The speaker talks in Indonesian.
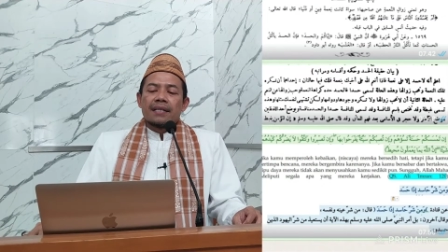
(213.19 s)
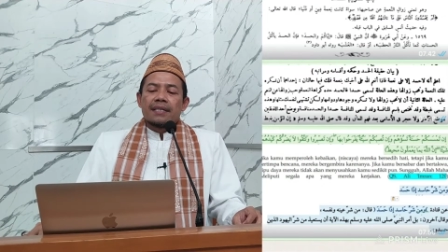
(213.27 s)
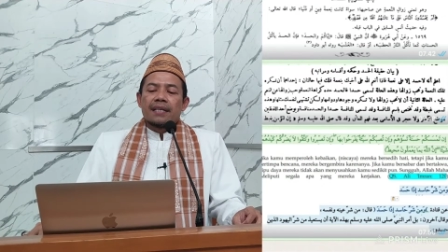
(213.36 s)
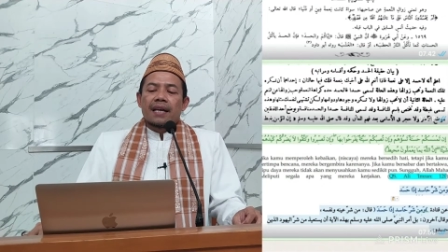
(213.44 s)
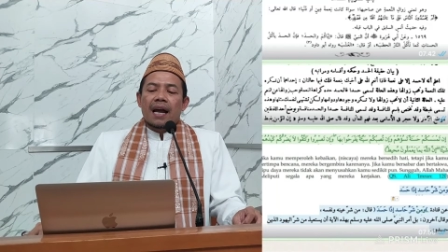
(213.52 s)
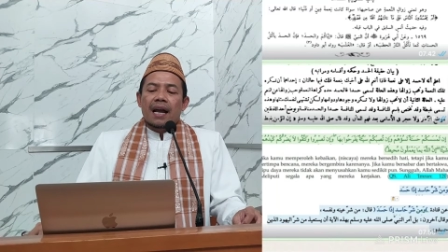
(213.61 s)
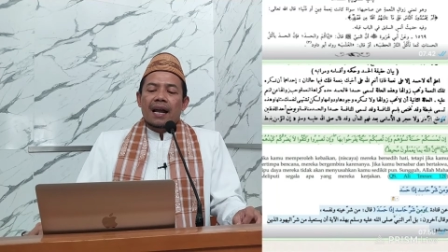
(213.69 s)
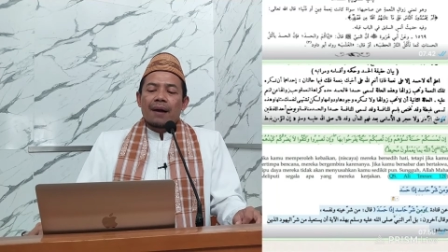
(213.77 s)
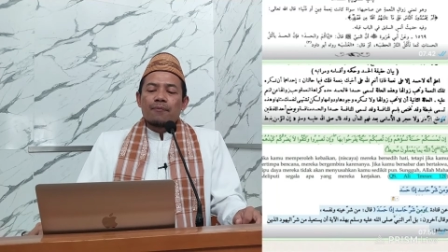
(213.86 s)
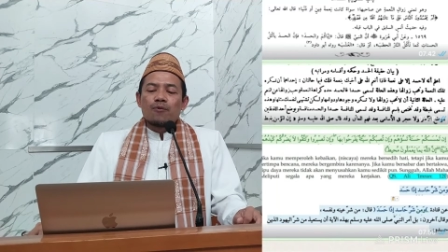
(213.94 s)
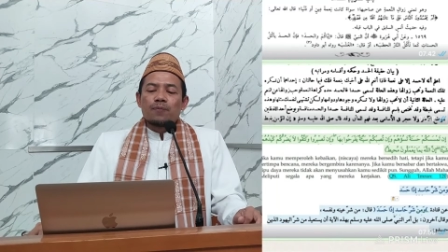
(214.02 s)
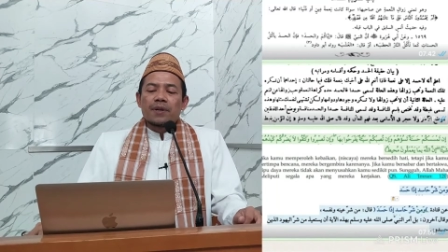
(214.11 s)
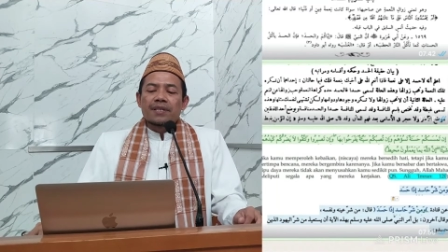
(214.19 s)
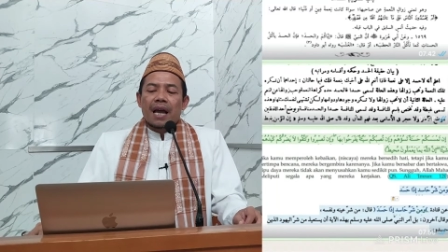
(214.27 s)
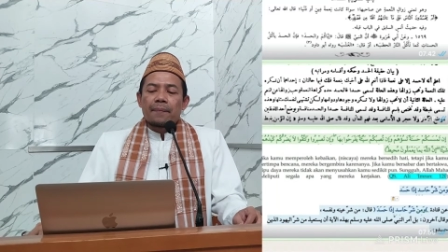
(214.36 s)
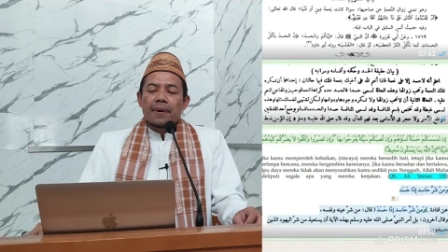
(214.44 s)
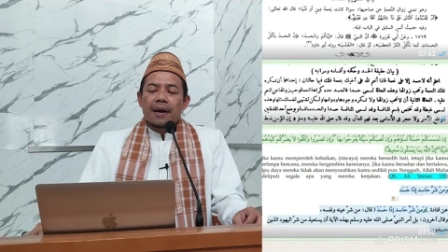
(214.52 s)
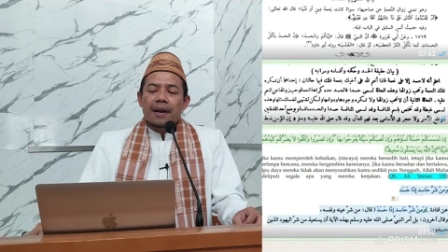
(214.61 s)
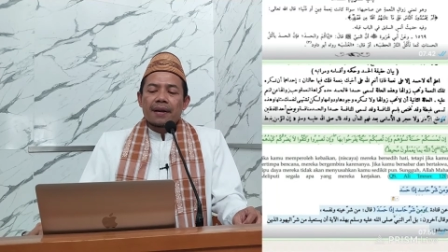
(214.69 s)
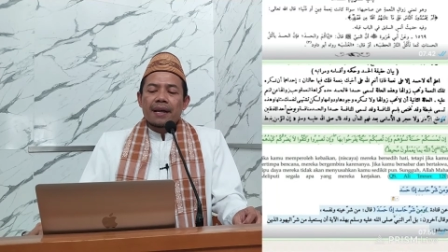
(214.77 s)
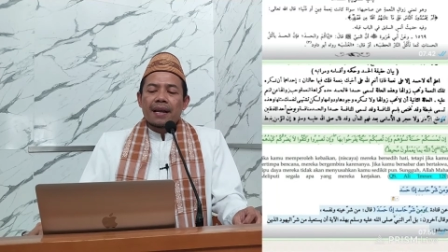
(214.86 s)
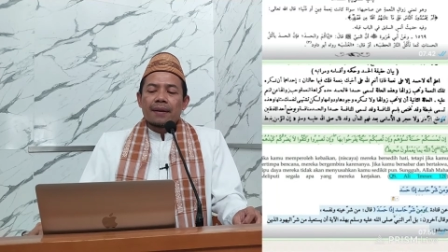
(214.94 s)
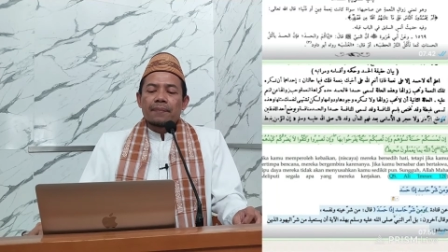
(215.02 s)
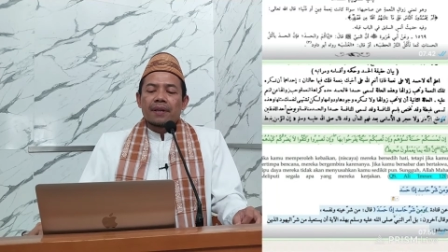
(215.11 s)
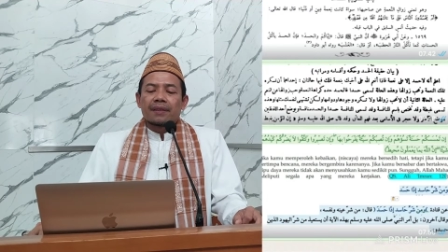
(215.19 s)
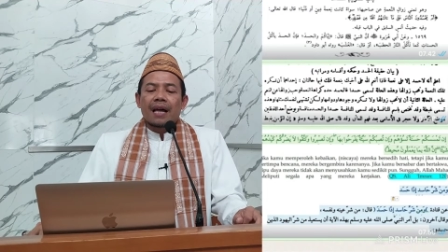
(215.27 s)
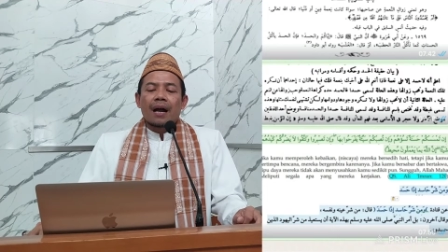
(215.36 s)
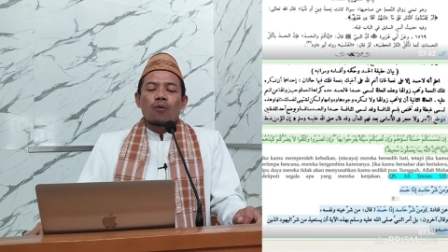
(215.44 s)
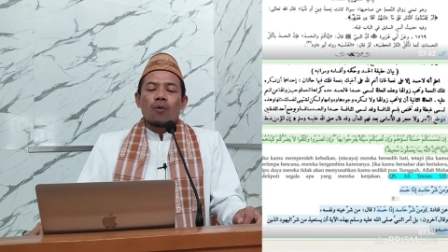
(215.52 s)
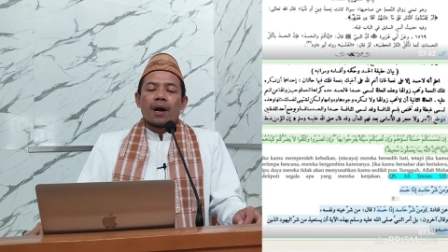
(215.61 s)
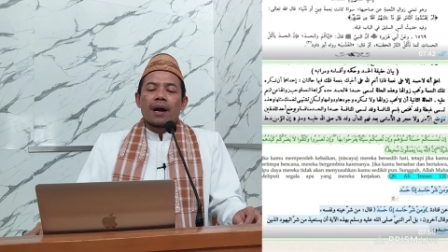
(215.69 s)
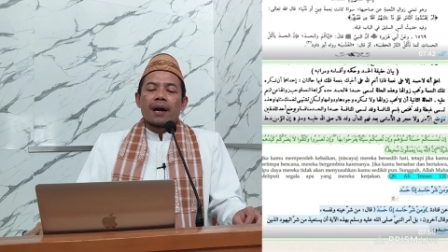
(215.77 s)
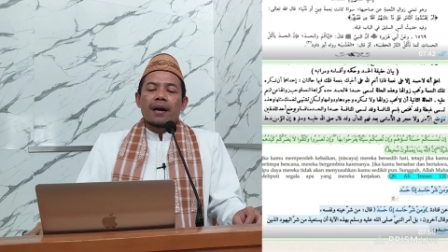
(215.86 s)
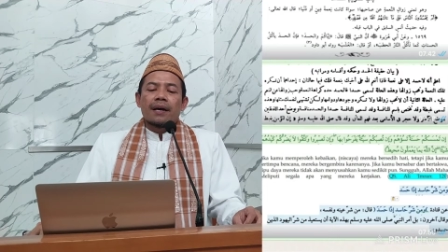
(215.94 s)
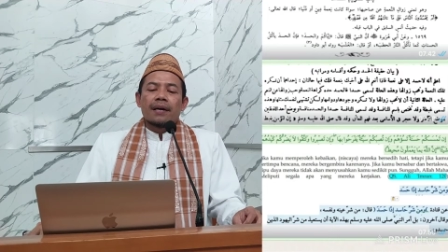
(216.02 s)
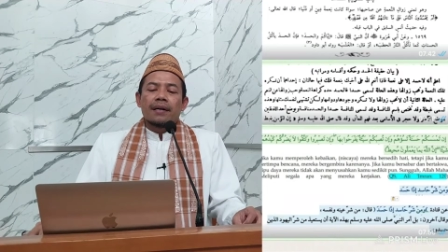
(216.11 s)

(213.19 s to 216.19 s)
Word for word: jika kamu bersabar dan bertakwa